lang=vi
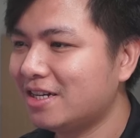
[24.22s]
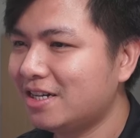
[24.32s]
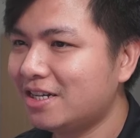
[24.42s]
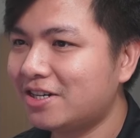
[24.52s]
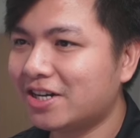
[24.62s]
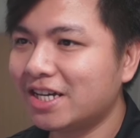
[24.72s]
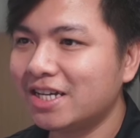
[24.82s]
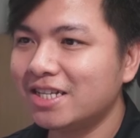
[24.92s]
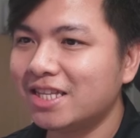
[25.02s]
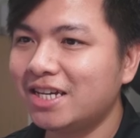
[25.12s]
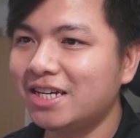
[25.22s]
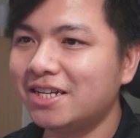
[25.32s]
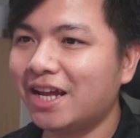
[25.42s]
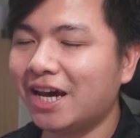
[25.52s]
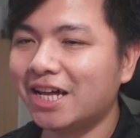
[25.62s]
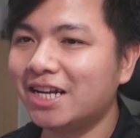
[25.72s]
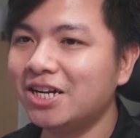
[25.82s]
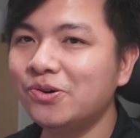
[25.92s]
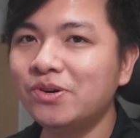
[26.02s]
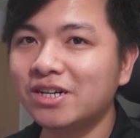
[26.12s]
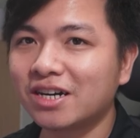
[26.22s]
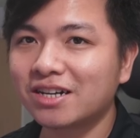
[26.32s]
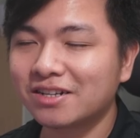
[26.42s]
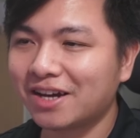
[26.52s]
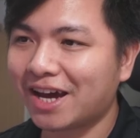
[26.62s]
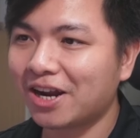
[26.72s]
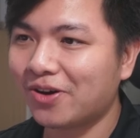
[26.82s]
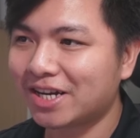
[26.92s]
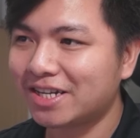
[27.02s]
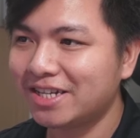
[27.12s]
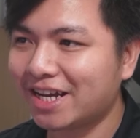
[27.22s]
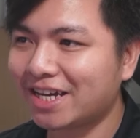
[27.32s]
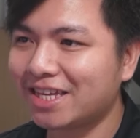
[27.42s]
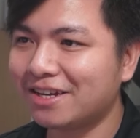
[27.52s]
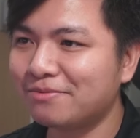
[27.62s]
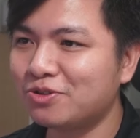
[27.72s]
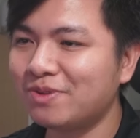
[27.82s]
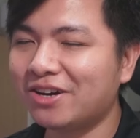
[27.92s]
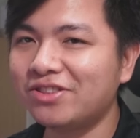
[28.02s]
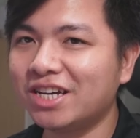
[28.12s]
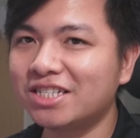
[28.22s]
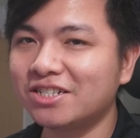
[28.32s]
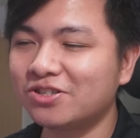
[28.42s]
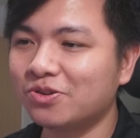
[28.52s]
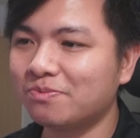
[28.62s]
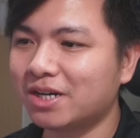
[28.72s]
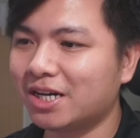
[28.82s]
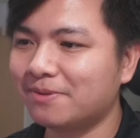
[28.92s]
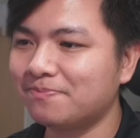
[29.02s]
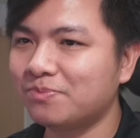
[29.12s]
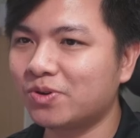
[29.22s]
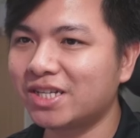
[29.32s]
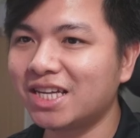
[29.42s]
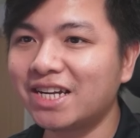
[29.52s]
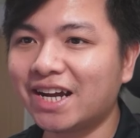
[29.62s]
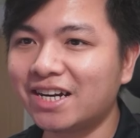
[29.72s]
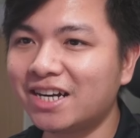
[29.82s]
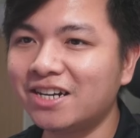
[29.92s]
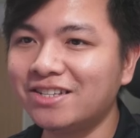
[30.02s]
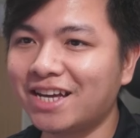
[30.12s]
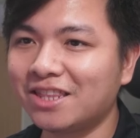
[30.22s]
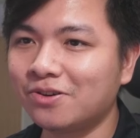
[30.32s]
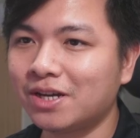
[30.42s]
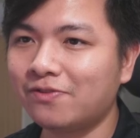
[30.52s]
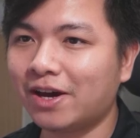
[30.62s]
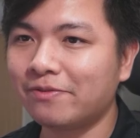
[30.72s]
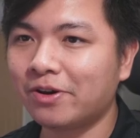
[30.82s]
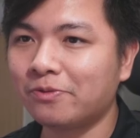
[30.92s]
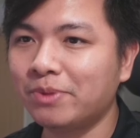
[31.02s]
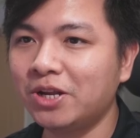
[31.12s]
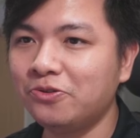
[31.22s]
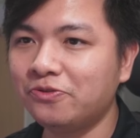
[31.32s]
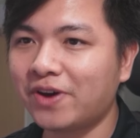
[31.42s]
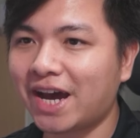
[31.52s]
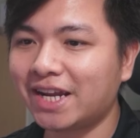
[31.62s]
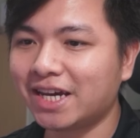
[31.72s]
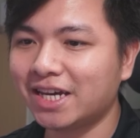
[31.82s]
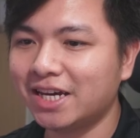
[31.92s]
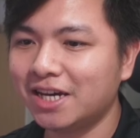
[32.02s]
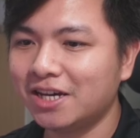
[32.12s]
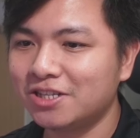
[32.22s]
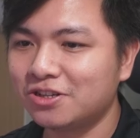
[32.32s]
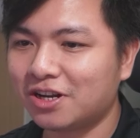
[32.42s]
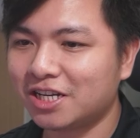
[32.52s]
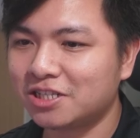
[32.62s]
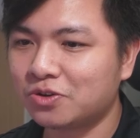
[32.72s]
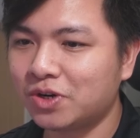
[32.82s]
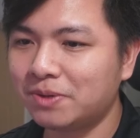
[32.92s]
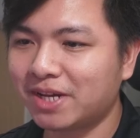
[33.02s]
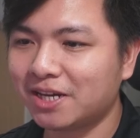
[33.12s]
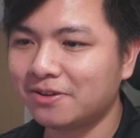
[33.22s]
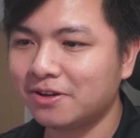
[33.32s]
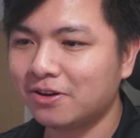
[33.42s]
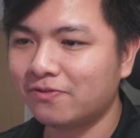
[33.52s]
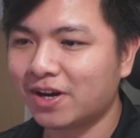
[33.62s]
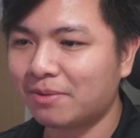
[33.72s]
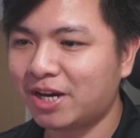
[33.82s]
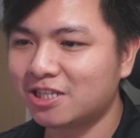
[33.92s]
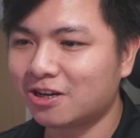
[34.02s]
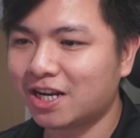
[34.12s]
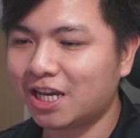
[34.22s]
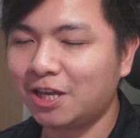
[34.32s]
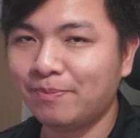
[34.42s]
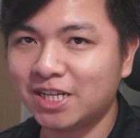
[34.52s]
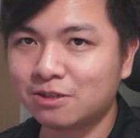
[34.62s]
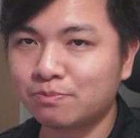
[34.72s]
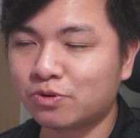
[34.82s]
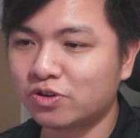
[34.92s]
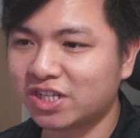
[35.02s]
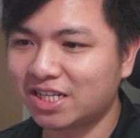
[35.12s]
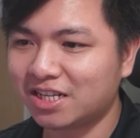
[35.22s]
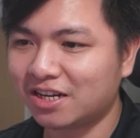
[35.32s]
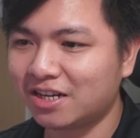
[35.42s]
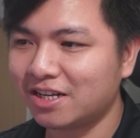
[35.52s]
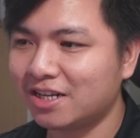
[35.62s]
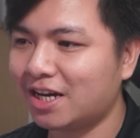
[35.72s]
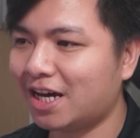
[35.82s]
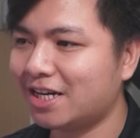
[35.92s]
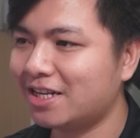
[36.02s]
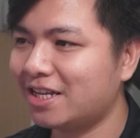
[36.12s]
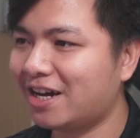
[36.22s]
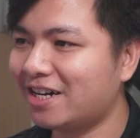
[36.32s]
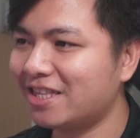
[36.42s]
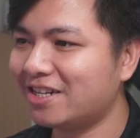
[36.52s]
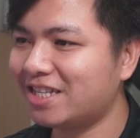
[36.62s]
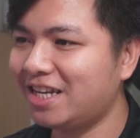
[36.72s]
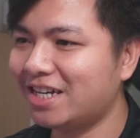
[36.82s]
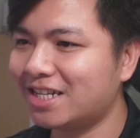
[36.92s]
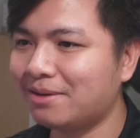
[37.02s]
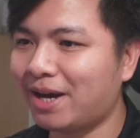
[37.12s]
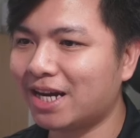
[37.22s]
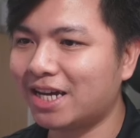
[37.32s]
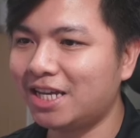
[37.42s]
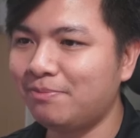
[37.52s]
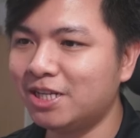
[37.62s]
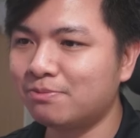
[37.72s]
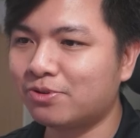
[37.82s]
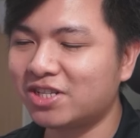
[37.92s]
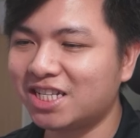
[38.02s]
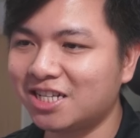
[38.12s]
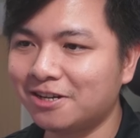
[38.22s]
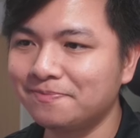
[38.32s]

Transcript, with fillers: Rồi, thì để lưu được hàng loạt như này thì chúng ta có thể sử dụng à, một cái tính năng rất đơn giản thôi các bạn vào menu file này chọn là script này và các bạn chọn là image processor ha thì đó thì nó sẽ hiện cái bảng là image processor